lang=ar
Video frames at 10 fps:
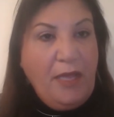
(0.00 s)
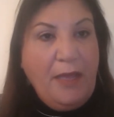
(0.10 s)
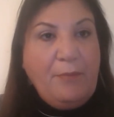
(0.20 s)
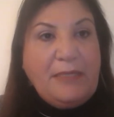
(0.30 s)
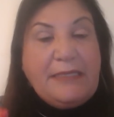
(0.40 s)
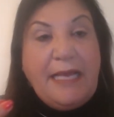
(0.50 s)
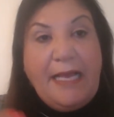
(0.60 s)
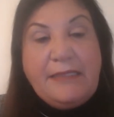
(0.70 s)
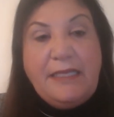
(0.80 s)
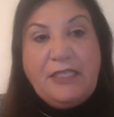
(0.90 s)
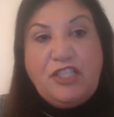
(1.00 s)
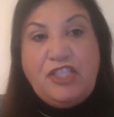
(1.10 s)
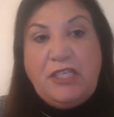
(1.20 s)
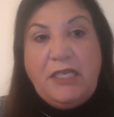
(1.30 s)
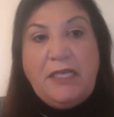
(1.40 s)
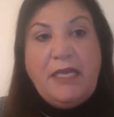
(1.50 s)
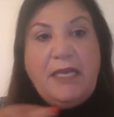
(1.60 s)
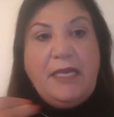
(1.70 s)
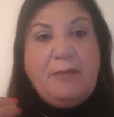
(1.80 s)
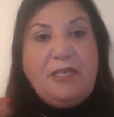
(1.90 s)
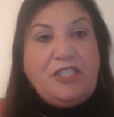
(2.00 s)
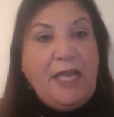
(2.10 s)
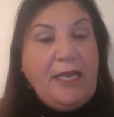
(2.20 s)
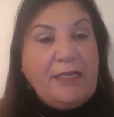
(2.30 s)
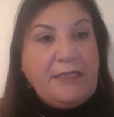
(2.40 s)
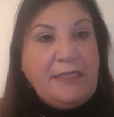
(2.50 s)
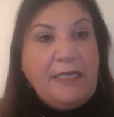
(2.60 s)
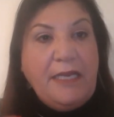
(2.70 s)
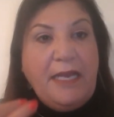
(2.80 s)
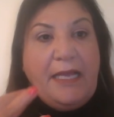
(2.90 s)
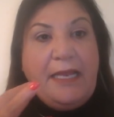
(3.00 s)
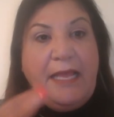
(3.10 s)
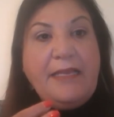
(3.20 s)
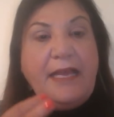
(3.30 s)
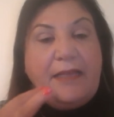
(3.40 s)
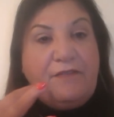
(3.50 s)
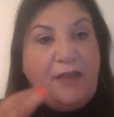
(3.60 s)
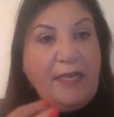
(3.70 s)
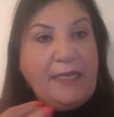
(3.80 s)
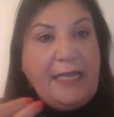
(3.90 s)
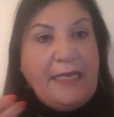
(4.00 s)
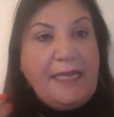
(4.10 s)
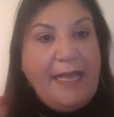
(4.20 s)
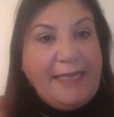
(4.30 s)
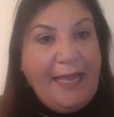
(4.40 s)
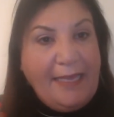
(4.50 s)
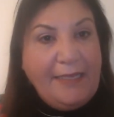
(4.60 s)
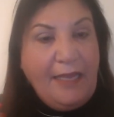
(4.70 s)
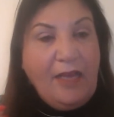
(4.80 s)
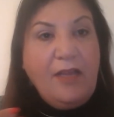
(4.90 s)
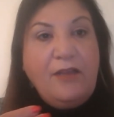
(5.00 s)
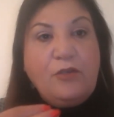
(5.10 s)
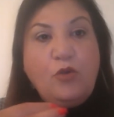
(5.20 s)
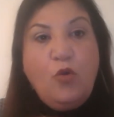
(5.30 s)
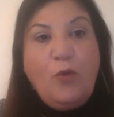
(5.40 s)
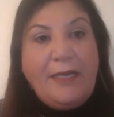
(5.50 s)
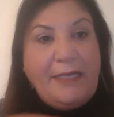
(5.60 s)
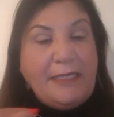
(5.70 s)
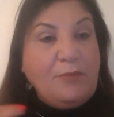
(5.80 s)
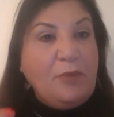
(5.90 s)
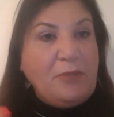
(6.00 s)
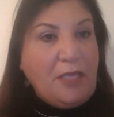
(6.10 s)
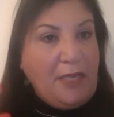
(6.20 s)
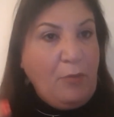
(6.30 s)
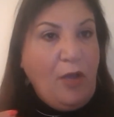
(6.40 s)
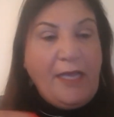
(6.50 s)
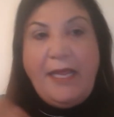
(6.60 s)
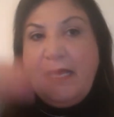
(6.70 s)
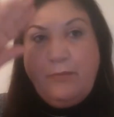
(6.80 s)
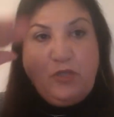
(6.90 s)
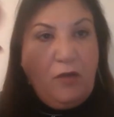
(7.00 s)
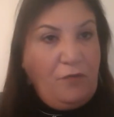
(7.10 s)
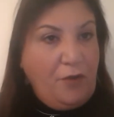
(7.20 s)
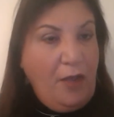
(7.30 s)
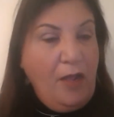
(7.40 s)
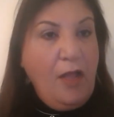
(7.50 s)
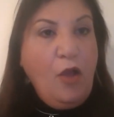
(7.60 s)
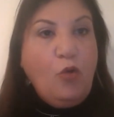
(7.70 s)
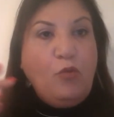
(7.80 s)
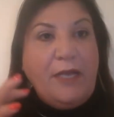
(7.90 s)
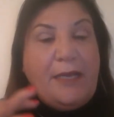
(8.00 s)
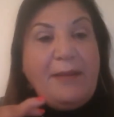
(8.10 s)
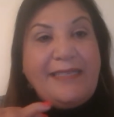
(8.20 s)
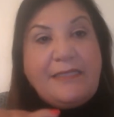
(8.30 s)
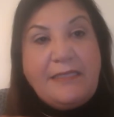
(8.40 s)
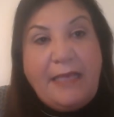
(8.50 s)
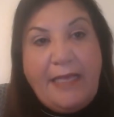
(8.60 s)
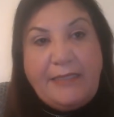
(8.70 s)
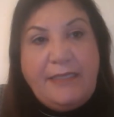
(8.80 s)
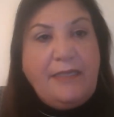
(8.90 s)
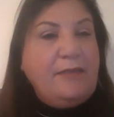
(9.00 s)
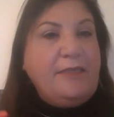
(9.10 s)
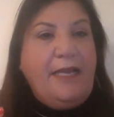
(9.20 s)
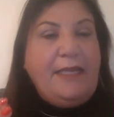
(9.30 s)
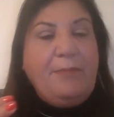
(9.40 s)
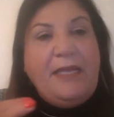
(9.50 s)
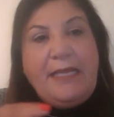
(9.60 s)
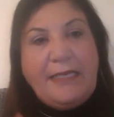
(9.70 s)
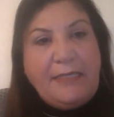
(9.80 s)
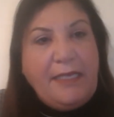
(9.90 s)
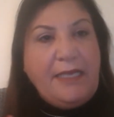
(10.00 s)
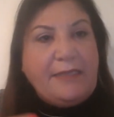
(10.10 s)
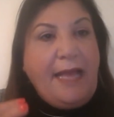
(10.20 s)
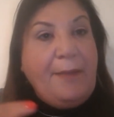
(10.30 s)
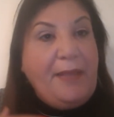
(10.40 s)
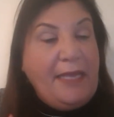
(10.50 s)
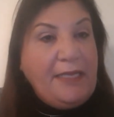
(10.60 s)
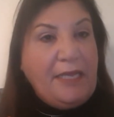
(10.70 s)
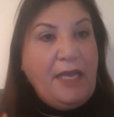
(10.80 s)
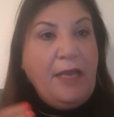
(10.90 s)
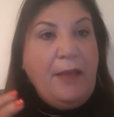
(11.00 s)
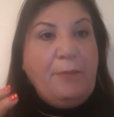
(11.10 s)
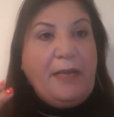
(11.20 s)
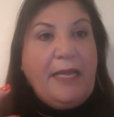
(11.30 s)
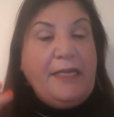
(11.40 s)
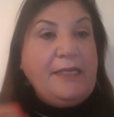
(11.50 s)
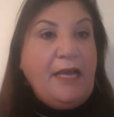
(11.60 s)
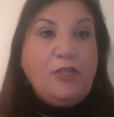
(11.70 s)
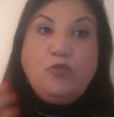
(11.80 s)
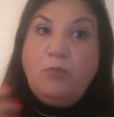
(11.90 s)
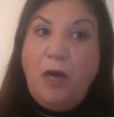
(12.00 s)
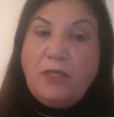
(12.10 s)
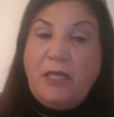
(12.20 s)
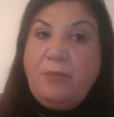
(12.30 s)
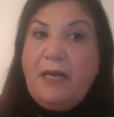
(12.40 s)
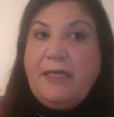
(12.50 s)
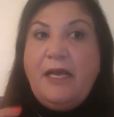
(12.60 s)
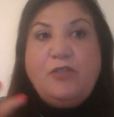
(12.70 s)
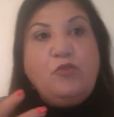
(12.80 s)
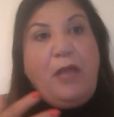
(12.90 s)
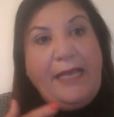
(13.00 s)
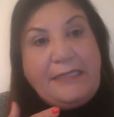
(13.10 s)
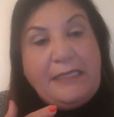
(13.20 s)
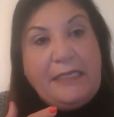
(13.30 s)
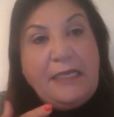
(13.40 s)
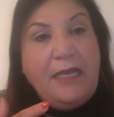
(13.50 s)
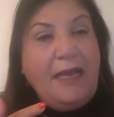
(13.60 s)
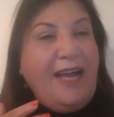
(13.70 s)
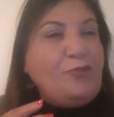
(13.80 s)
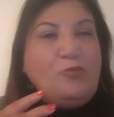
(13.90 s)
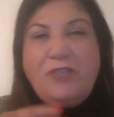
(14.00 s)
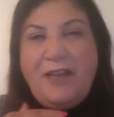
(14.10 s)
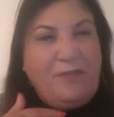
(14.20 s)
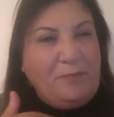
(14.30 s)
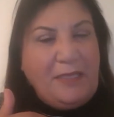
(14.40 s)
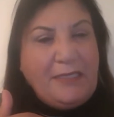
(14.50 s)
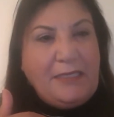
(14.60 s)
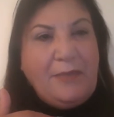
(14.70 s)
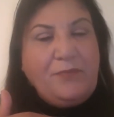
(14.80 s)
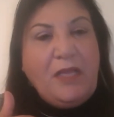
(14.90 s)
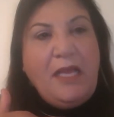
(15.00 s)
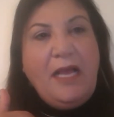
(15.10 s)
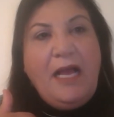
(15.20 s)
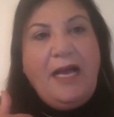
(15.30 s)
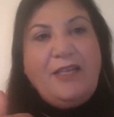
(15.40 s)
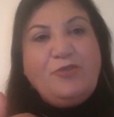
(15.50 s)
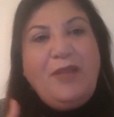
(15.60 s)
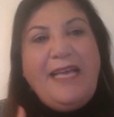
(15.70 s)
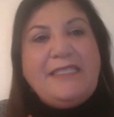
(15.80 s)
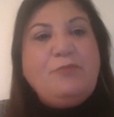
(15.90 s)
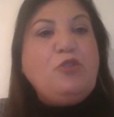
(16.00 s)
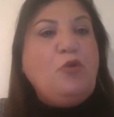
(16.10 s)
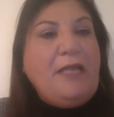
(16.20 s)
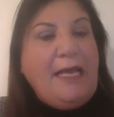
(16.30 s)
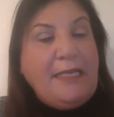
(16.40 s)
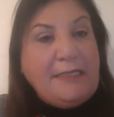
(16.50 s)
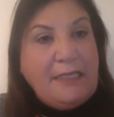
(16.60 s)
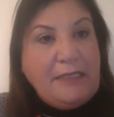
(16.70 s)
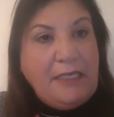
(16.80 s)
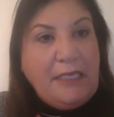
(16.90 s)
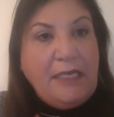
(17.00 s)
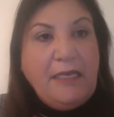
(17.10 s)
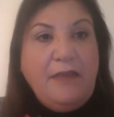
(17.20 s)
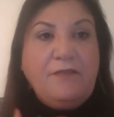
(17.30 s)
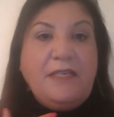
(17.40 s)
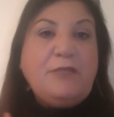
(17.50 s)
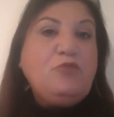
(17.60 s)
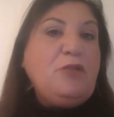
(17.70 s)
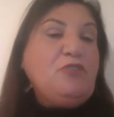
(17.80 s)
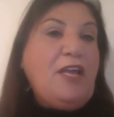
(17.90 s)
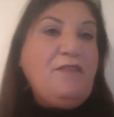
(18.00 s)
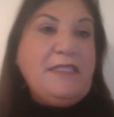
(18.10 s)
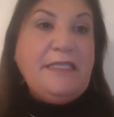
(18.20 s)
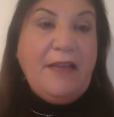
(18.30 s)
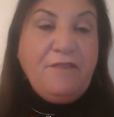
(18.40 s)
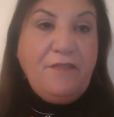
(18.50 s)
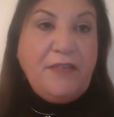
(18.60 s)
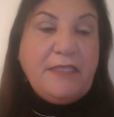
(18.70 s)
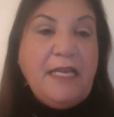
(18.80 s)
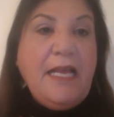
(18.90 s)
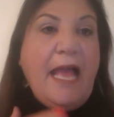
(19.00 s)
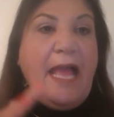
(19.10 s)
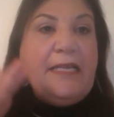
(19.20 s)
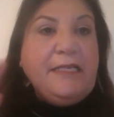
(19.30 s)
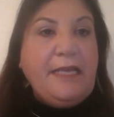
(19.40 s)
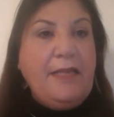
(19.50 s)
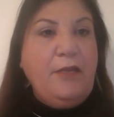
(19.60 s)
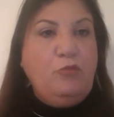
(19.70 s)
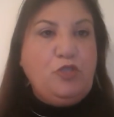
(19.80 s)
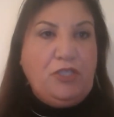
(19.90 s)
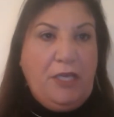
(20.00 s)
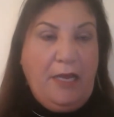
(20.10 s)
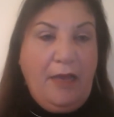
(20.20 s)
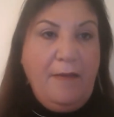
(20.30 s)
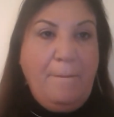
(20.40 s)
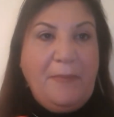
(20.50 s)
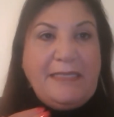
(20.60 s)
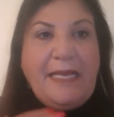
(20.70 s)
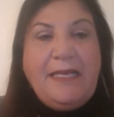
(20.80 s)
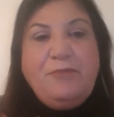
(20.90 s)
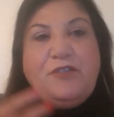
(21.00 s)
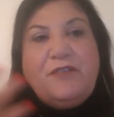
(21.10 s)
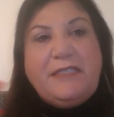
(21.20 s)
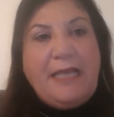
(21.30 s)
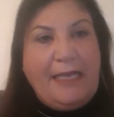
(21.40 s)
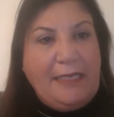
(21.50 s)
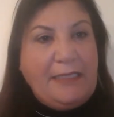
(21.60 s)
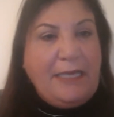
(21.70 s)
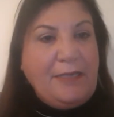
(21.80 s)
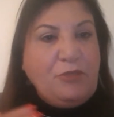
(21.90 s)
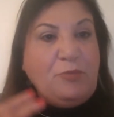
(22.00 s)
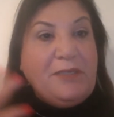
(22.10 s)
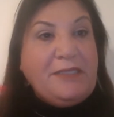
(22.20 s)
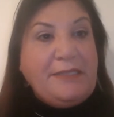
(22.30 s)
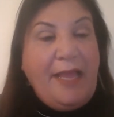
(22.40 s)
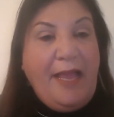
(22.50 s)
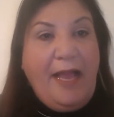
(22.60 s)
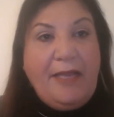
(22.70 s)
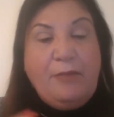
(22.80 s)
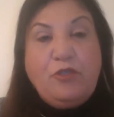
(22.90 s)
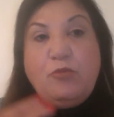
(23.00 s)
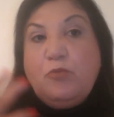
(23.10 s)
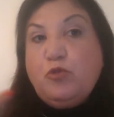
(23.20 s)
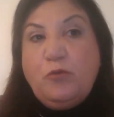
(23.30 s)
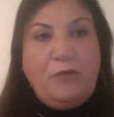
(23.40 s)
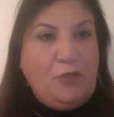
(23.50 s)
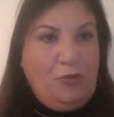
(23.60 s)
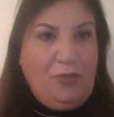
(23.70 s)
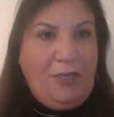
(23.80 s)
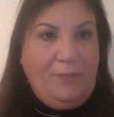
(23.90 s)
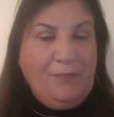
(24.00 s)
بتساعدنا نشيل المشاعر دي اللي هي فعلا كأنها كائنة جوه الجسم بطريقة معينة هي بشفرة وهي أس أس يعني عاملة لي أذية تعباني مخليني على طول بغضب مخليني على طول حزين على طول مش عارفة ابتسم على طول حاسس بتقل على صدري في ناس بتقولي مش عارفة اتنفس أيا كان المشكلة بس أنا مش في السعيد أنا مش مرتاح أنا مش مبسوط في الدنيا